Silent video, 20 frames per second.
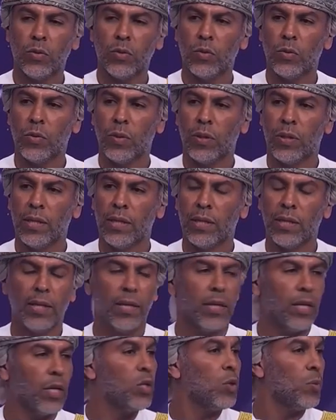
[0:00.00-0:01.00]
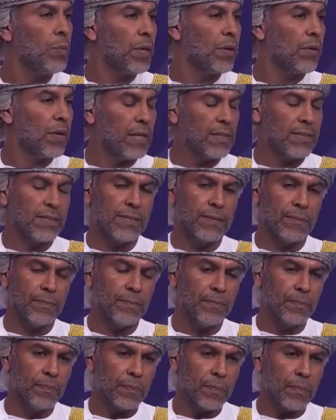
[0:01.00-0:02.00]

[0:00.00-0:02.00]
وعلى الإنسان وأن تكون مفيدة